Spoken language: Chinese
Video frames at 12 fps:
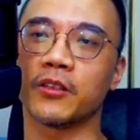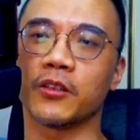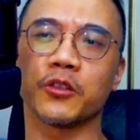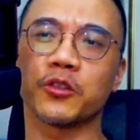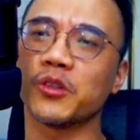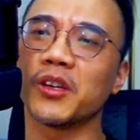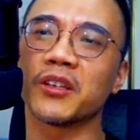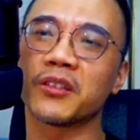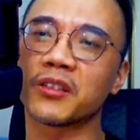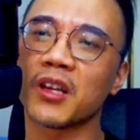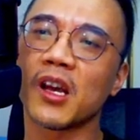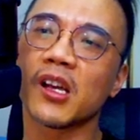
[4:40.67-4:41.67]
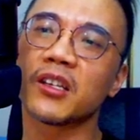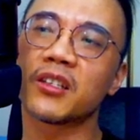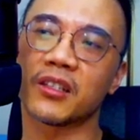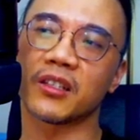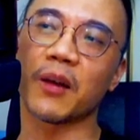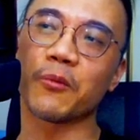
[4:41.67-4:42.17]
So she is
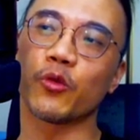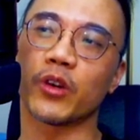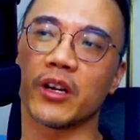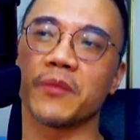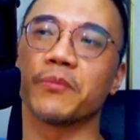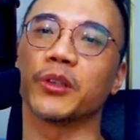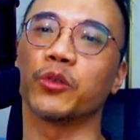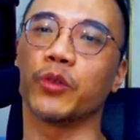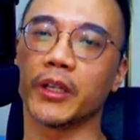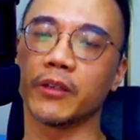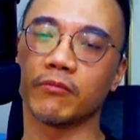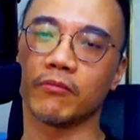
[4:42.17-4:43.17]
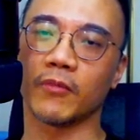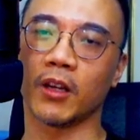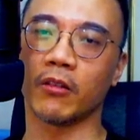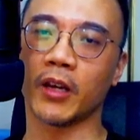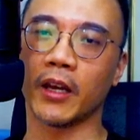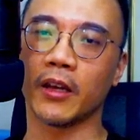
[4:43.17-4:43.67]
somewhere in between.
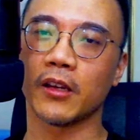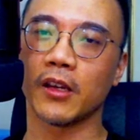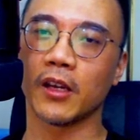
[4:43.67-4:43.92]
OK。